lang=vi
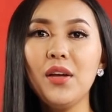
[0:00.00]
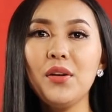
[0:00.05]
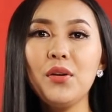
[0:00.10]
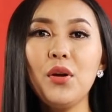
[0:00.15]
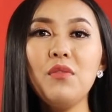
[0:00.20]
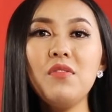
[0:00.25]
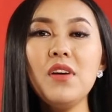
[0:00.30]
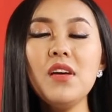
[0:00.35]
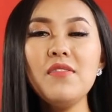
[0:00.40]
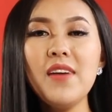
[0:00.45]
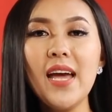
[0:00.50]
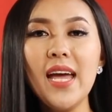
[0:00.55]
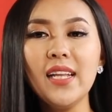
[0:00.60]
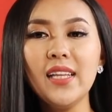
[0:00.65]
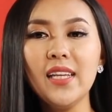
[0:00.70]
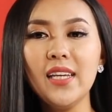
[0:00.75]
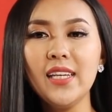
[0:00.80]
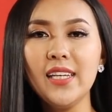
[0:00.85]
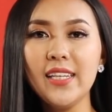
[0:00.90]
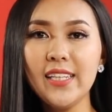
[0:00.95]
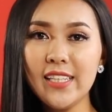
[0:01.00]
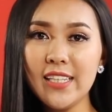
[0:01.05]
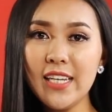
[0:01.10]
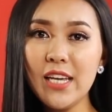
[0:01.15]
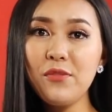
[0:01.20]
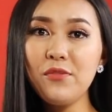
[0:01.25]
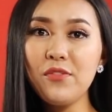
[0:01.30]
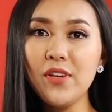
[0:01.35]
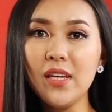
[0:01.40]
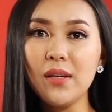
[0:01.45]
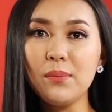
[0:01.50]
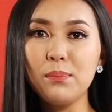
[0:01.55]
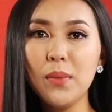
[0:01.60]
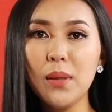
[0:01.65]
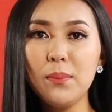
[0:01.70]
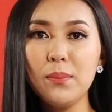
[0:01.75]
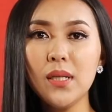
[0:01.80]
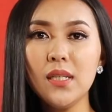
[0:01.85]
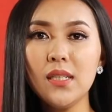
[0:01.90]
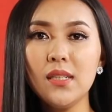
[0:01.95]
đối với bạn thì cái việc
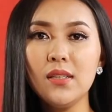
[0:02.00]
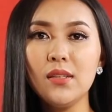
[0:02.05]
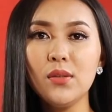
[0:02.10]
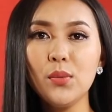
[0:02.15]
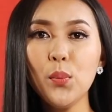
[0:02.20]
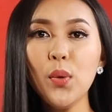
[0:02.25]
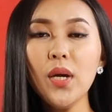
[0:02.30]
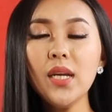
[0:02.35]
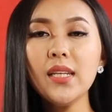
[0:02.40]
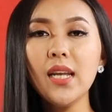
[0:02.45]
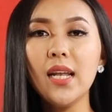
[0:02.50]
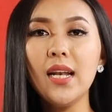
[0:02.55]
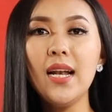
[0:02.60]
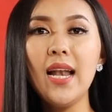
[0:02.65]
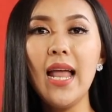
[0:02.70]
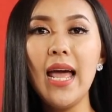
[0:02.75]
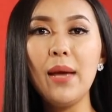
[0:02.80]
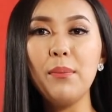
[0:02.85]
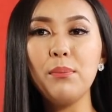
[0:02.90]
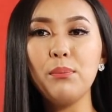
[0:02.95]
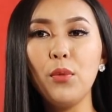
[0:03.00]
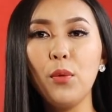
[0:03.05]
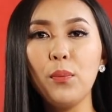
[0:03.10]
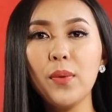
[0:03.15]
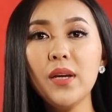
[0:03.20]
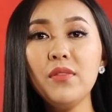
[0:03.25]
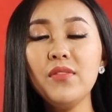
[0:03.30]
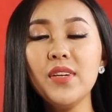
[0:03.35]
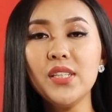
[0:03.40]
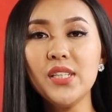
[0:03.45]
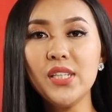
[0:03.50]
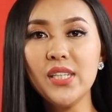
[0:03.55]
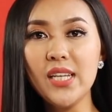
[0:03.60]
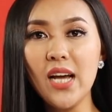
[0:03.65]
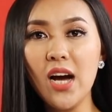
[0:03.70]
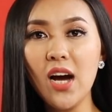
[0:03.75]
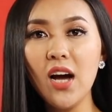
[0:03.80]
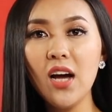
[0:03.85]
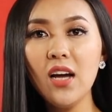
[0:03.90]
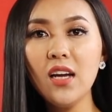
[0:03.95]
mà mình quyết định làm một cái việc gì
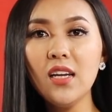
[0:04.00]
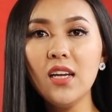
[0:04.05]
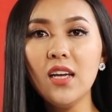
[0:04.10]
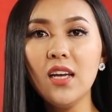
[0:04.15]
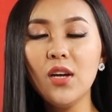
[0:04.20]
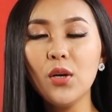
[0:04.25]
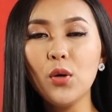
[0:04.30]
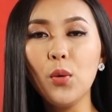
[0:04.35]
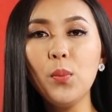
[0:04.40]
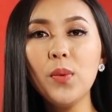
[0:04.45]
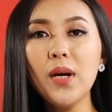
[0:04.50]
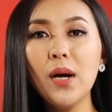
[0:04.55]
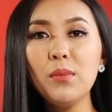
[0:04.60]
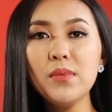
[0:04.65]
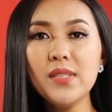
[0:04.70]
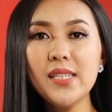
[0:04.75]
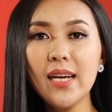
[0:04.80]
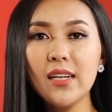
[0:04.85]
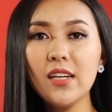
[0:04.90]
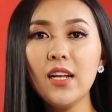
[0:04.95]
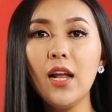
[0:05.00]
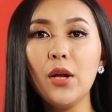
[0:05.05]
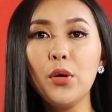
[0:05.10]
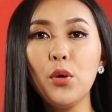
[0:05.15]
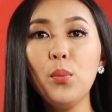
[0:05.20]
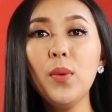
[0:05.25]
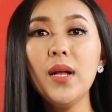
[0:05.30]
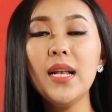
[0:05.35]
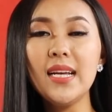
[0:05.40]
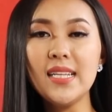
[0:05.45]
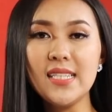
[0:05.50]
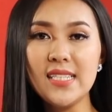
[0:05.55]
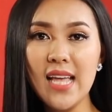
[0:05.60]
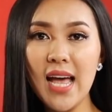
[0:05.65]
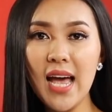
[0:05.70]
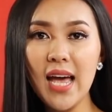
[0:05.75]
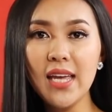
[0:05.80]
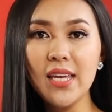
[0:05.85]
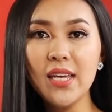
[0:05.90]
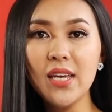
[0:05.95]
đó cũng không chắc nó là đúng hay là
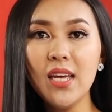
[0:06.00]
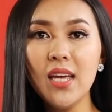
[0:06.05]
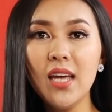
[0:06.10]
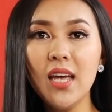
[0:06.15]
sai